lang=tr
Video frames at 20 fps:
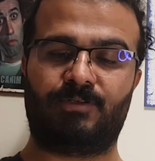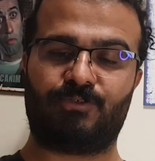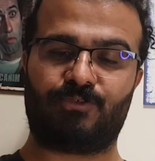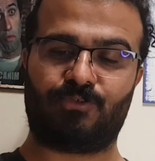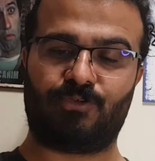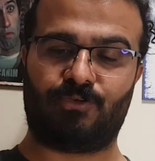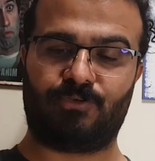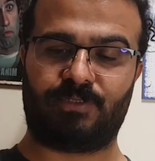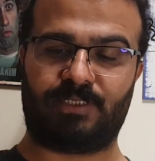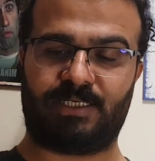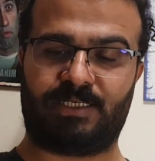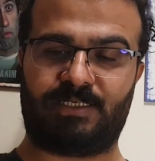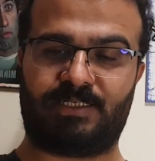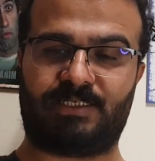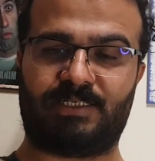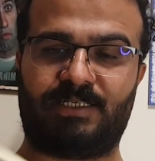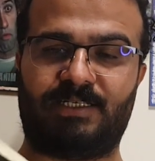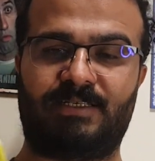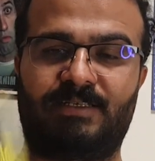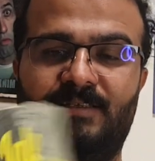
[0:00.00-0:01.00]
Son
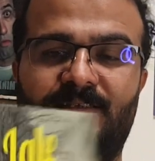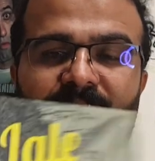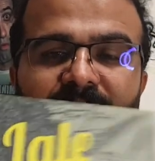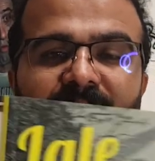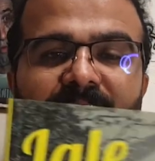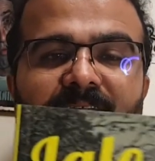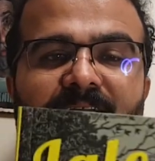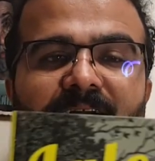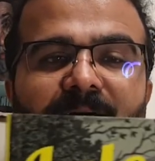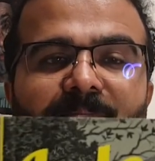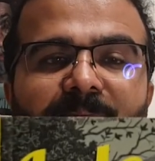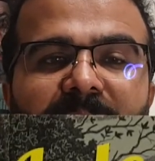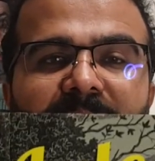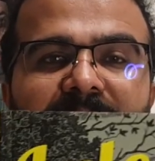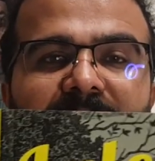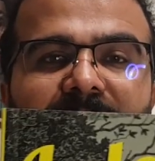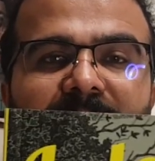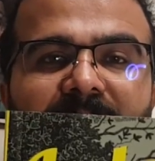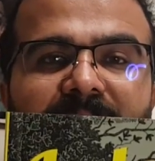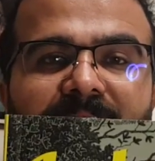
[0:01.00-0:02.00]
derece
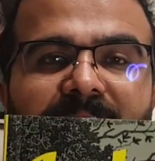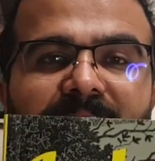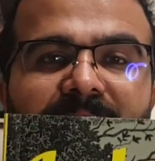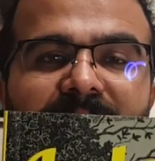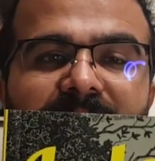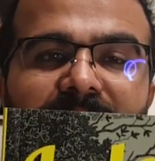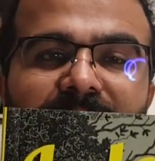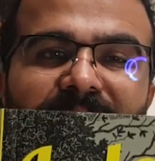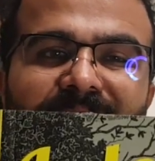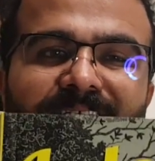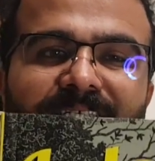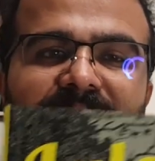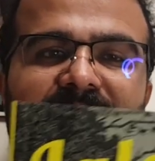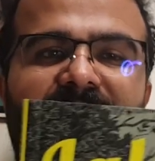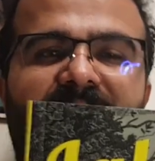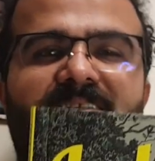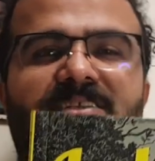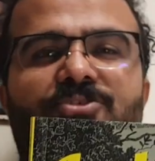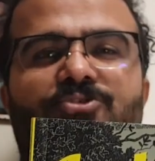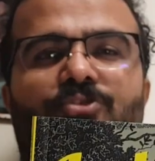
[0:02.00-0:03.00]
kapağına baktığınızda bir
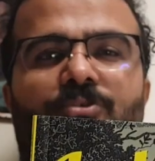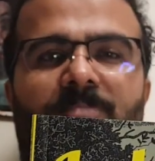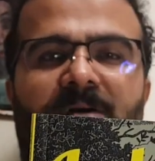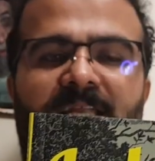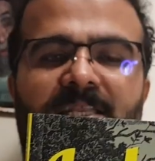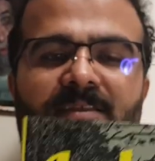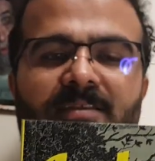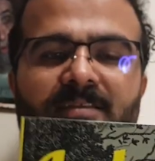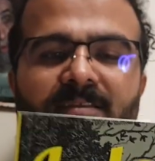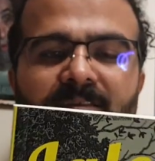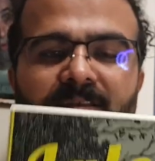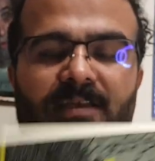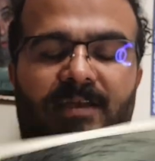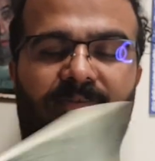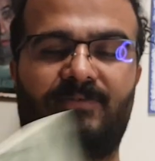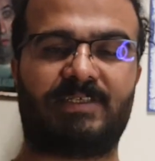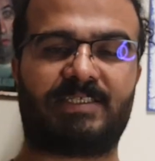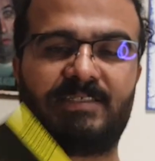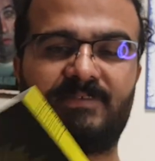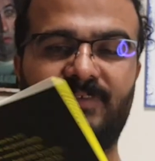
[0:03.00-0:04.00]
çizgi roman
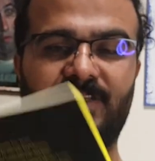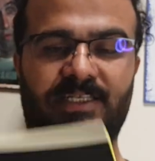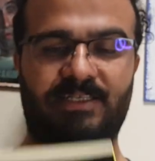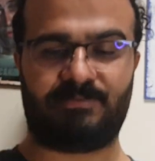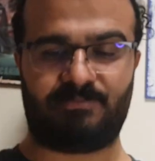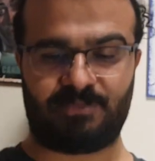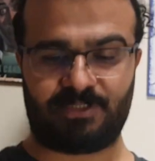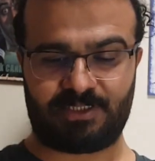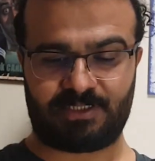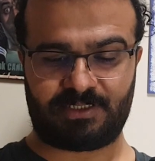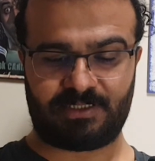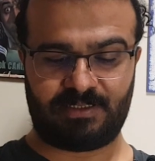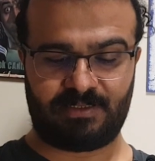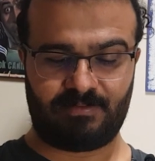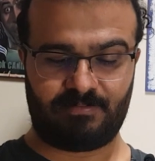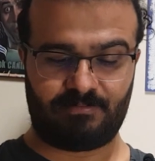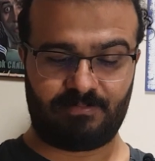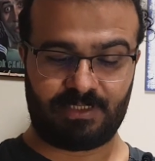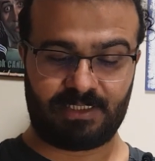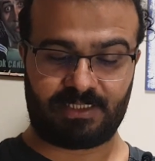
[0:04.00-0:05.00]
havası verilmiş
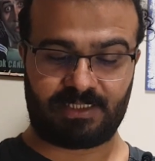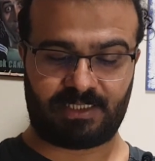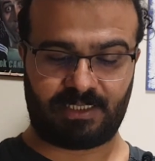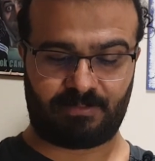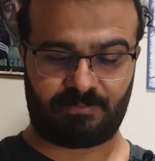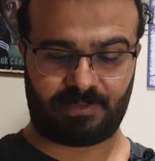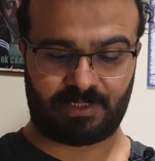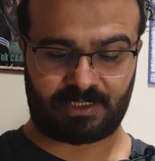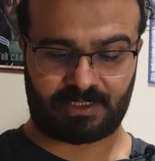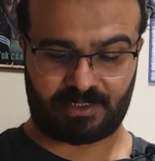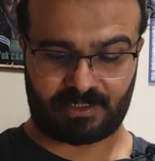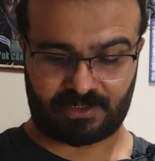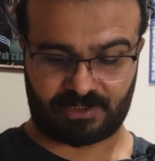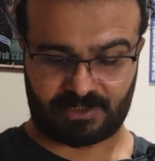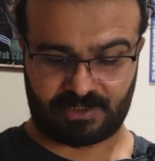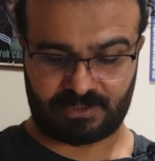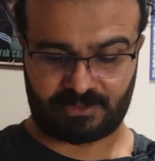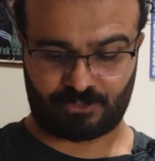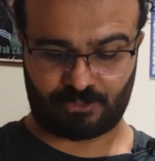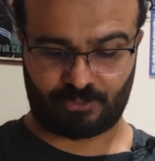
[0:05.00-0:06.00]
bir kitapla
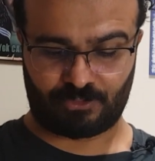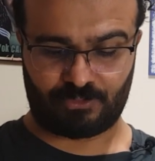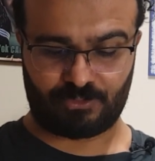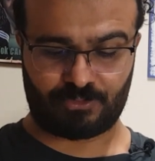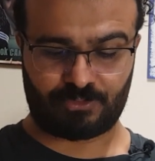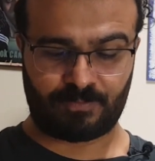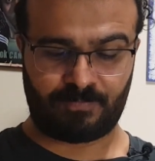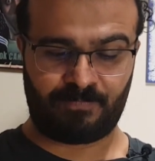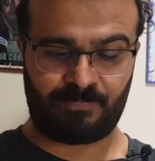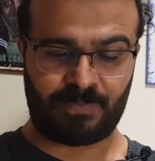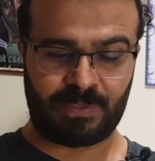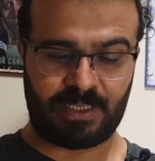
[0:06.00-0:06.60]
karşılaşıyoruz.